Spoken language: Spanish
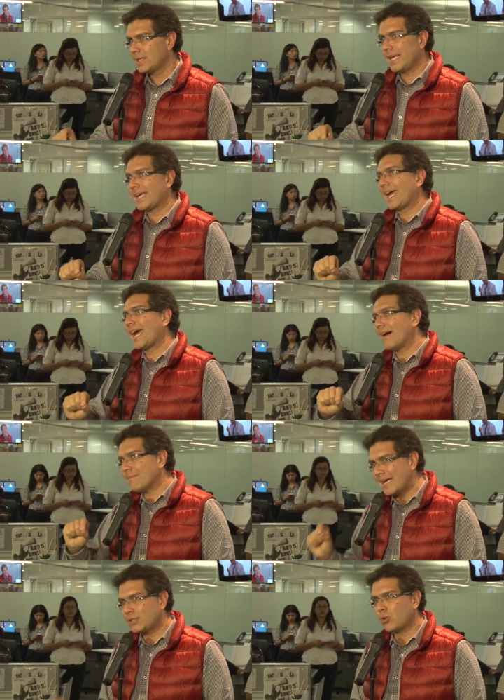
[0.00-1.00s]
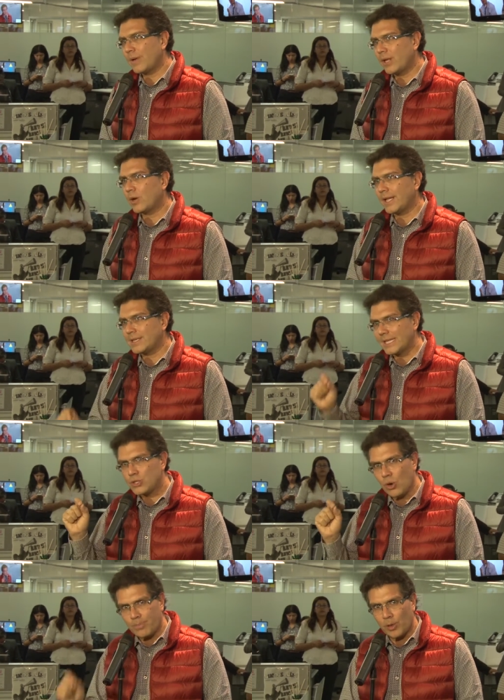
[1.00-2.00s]
de que jamás tuvieron la
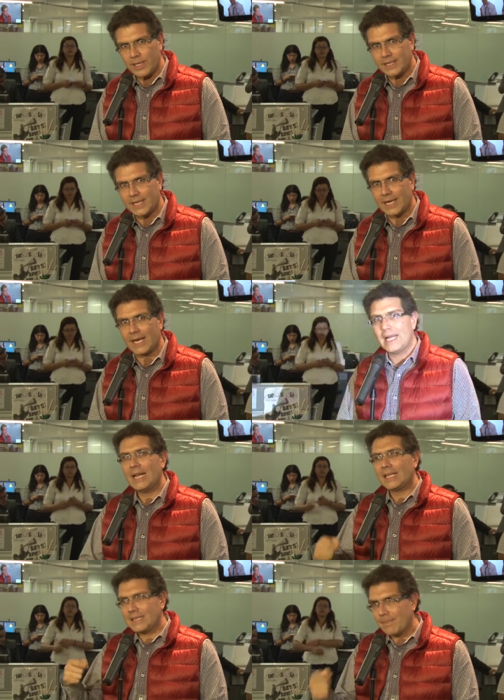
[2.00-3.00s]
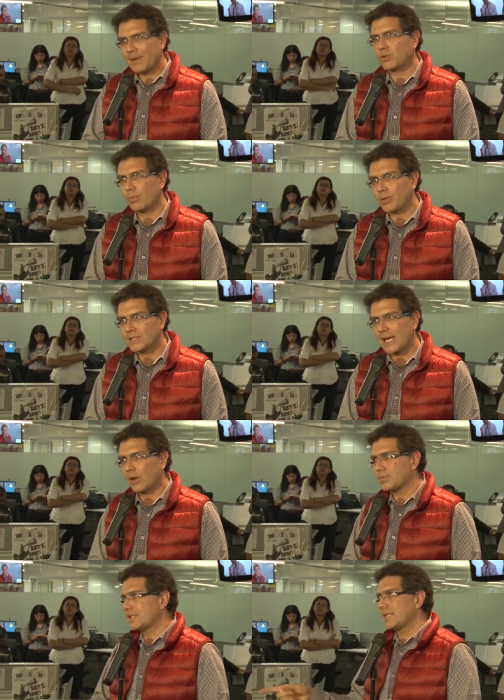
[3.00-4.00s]
intención política de
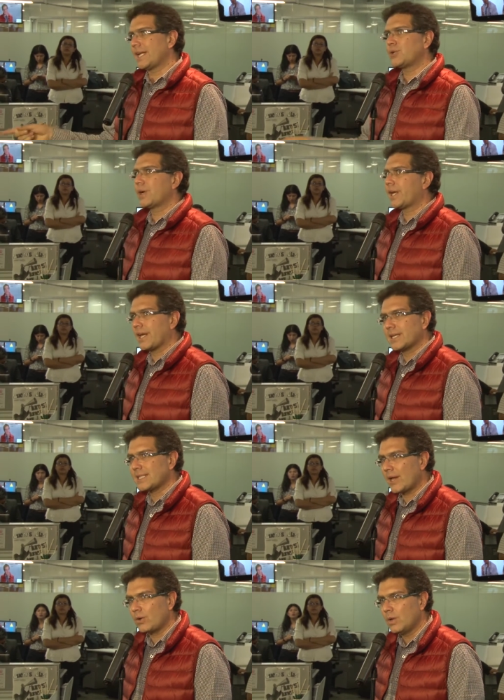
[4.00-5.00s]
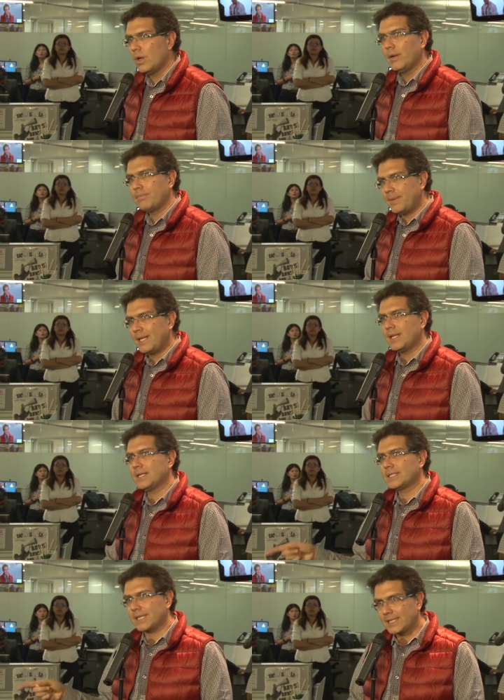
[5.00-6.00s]
presupuestarlo, pues es el hecho de que regresaron
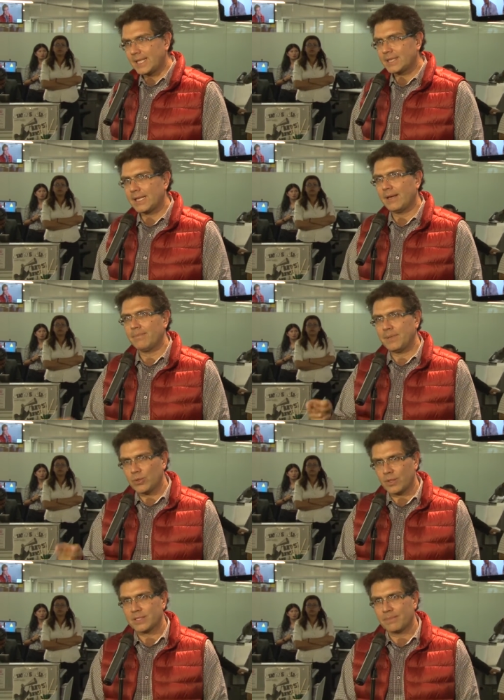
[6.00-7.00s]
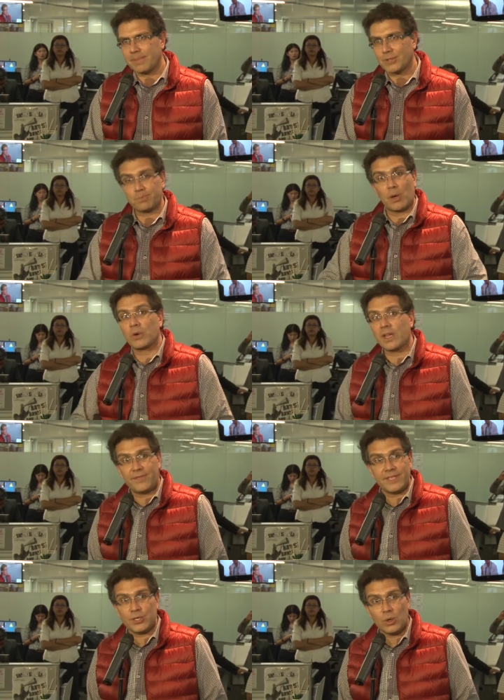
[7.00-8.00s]
1.070 millones de pesos para un
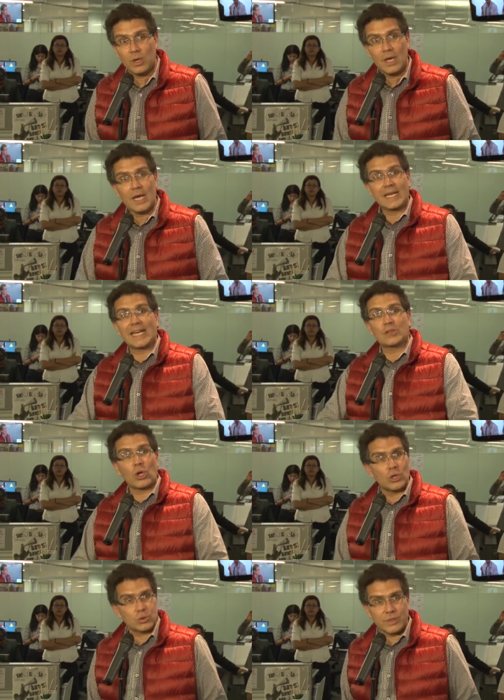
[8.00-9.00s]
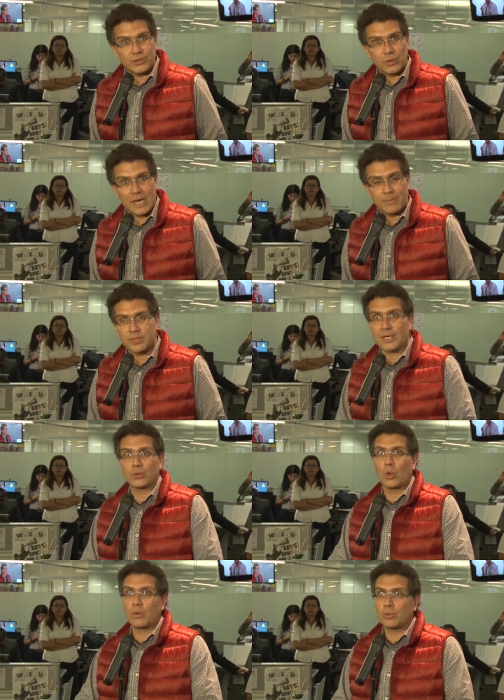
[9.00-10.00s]
edificio que todos cuestionamos, que
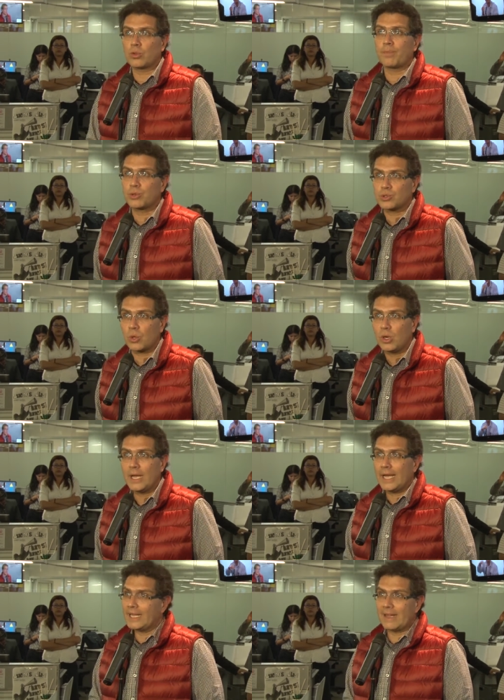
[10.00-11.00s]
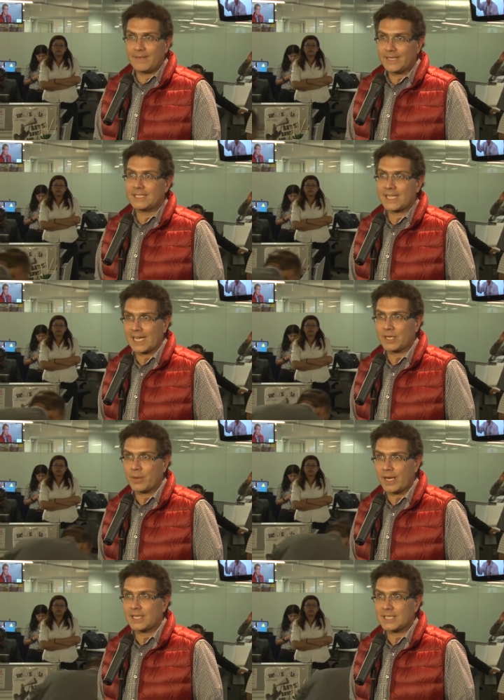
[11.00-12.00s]
todo el mundo puso en evidencia que no
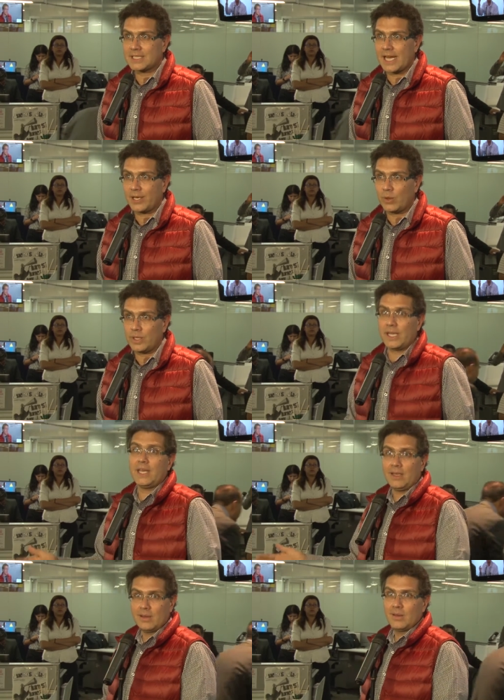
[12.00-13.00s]
era necesario y